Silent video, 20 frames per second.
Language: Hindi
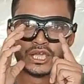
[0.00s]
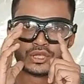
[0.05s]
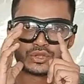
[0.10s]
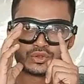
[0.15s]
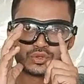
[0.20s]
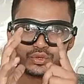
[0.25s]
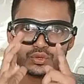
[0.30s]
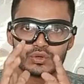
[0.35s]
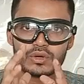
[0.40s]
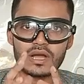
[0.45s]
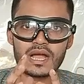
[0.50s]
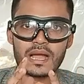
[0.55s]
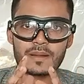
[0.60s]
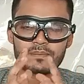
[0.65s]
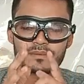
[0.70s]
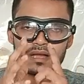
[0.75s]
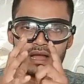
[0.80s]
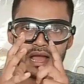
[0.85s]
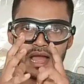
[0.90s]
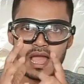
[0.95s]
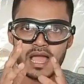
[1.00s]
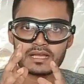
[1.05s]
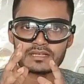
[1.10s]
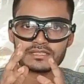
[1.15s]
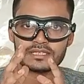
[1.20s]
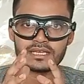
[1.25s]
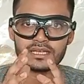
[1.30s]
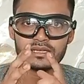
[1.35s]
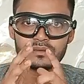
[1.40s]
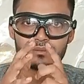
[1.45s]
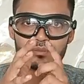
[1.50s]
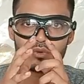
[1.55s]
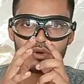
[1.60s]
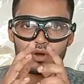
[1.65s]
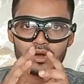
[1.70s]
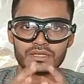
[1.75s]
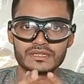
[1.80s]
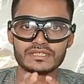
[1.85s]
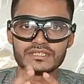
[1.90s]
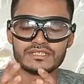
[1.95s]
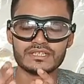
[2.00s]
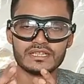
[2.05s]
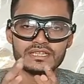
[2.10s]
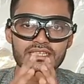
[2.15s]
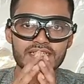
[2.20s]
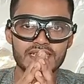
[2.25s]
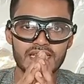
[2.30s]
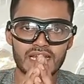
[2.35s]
तो आपका आँख जो है बहुत ही जल्दी